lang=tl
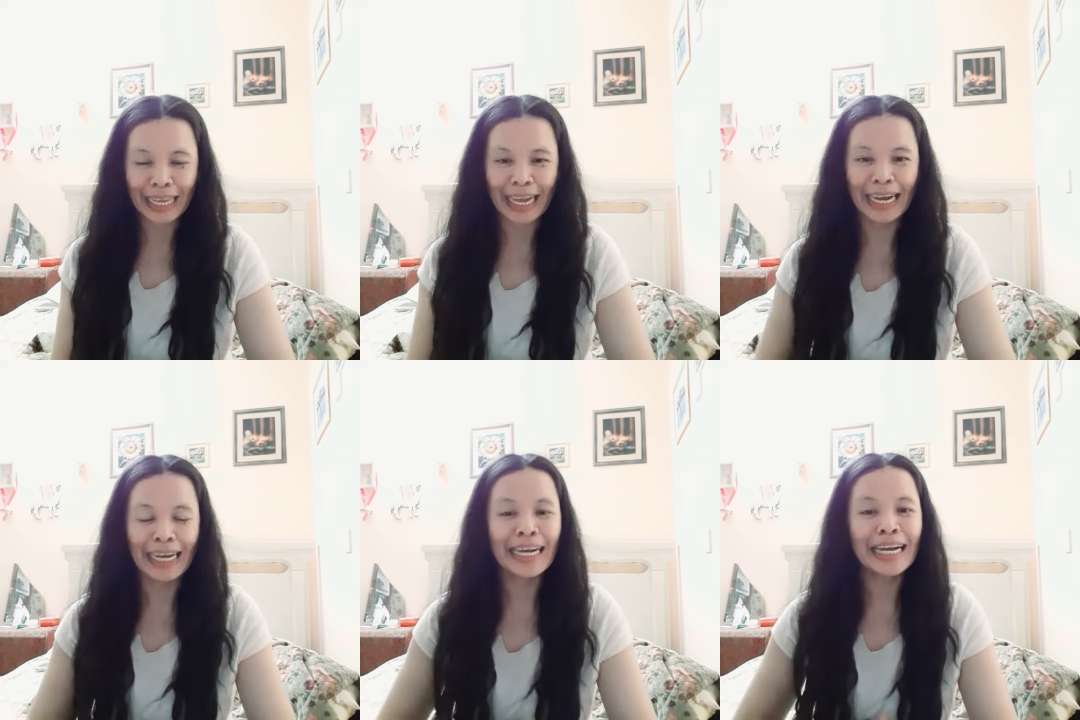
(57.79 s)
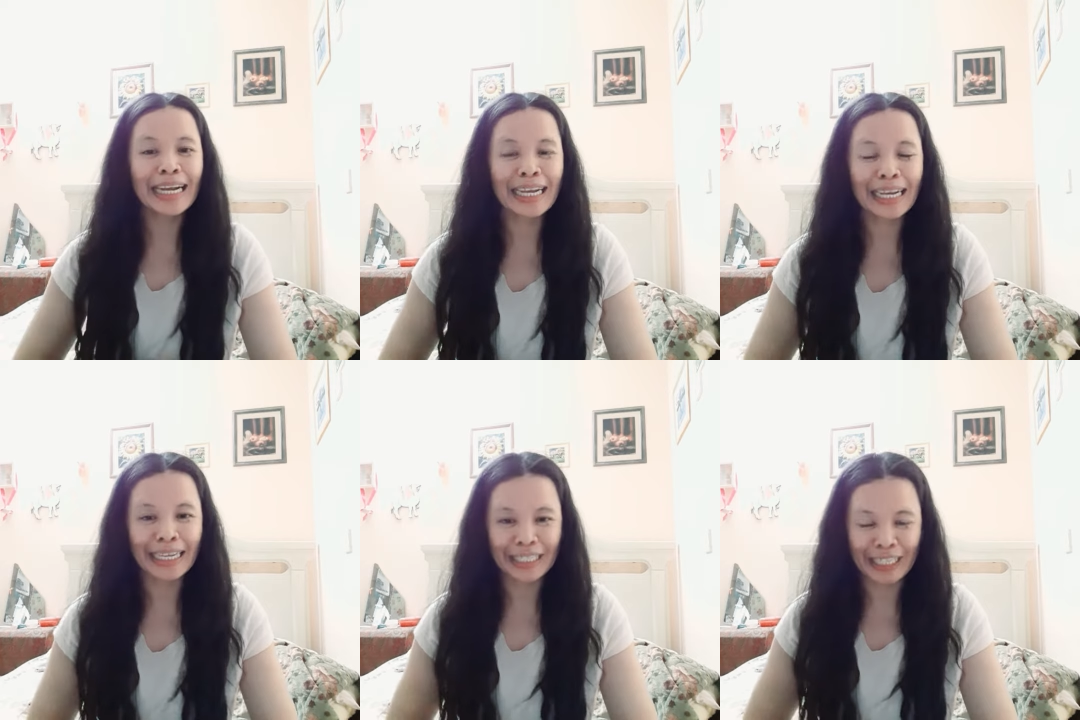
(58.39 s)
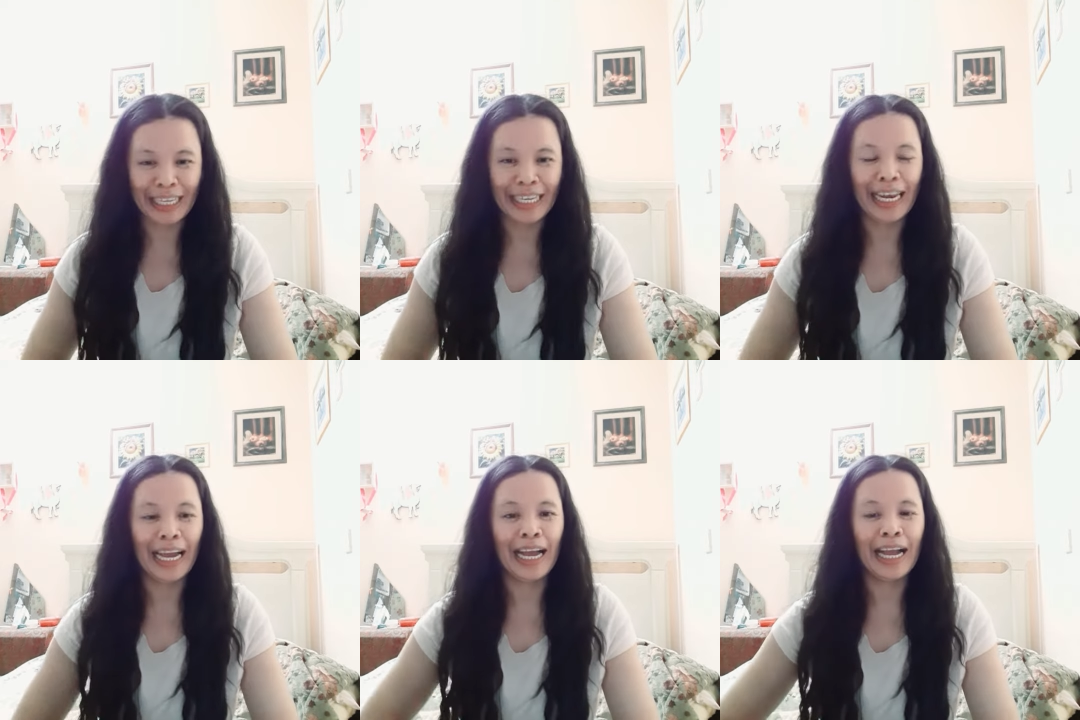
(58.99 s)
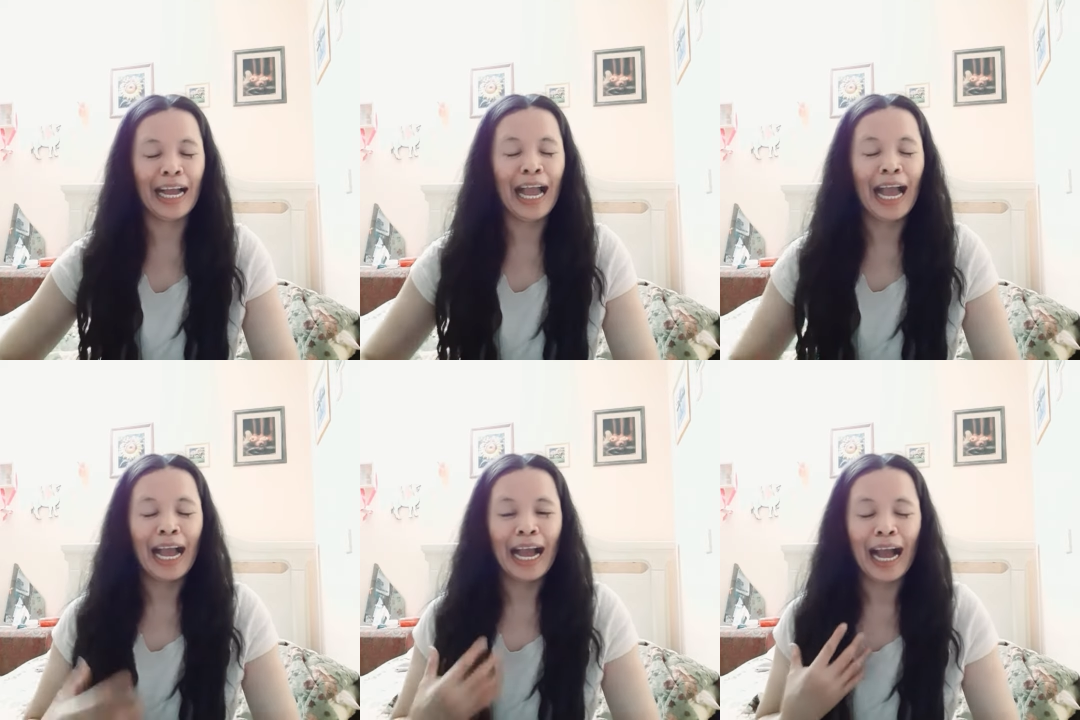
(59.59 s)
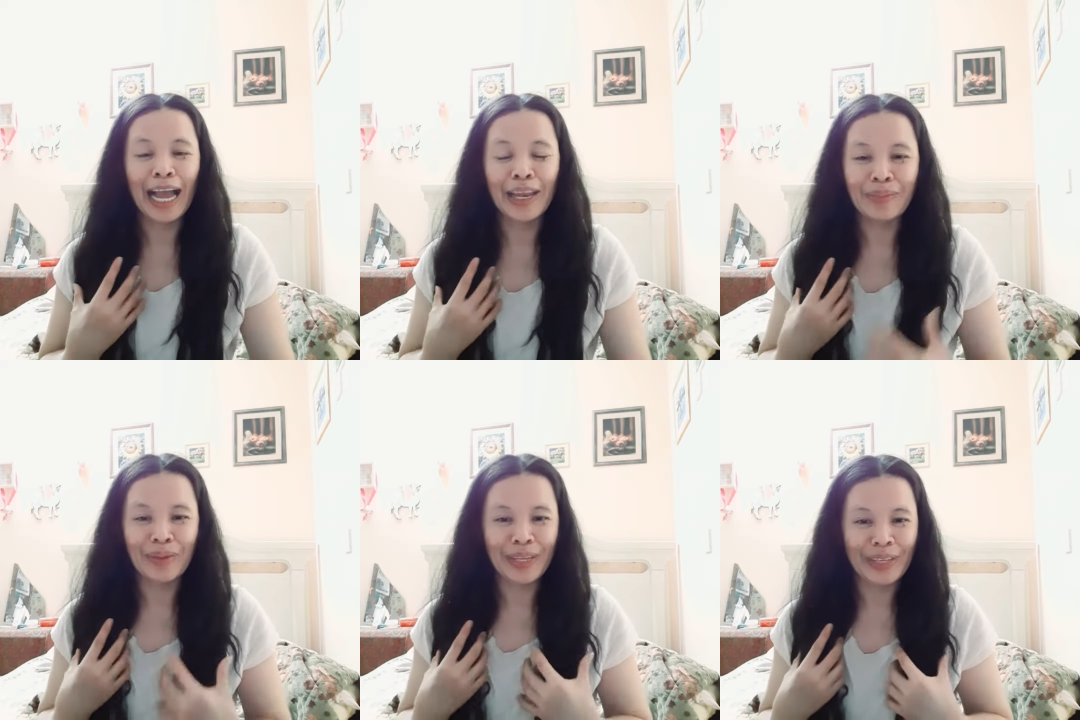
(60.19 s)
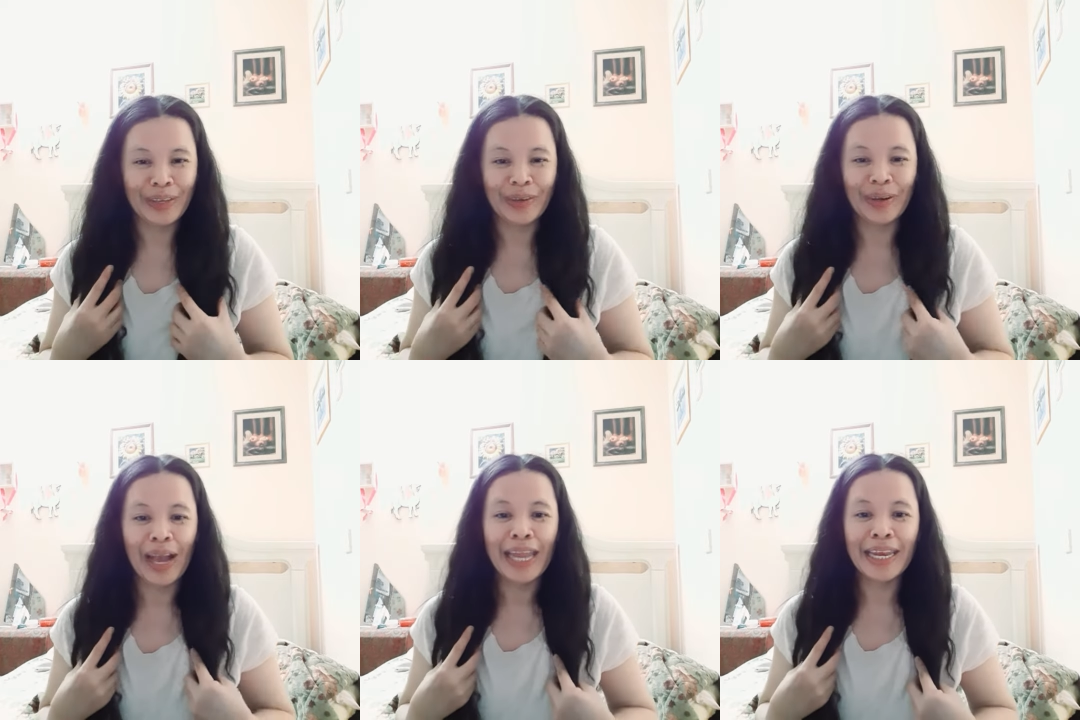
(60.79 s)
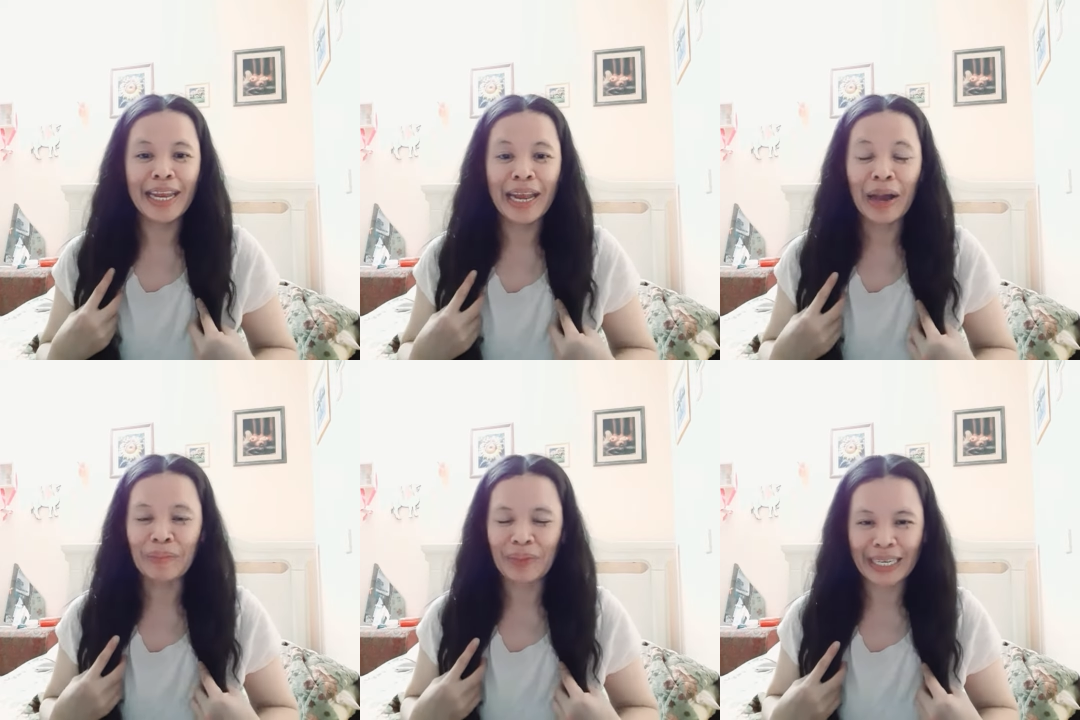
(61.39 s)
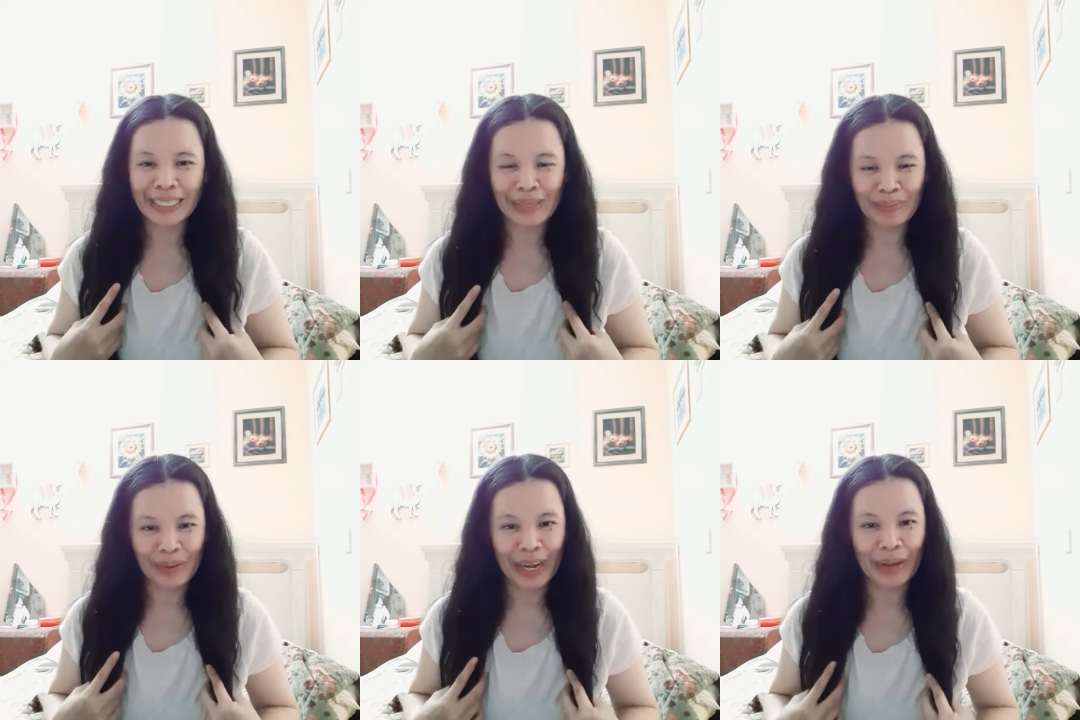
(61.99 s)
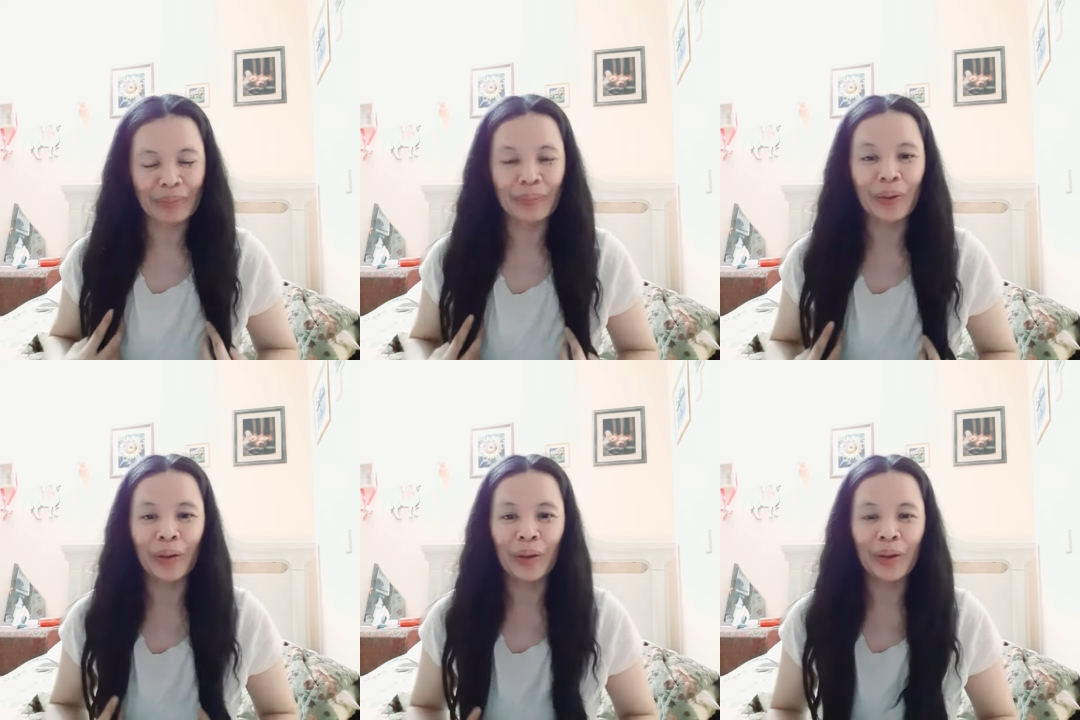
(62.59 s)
uh, tiyan nila. Alam ba ninyo na napakasimple lang po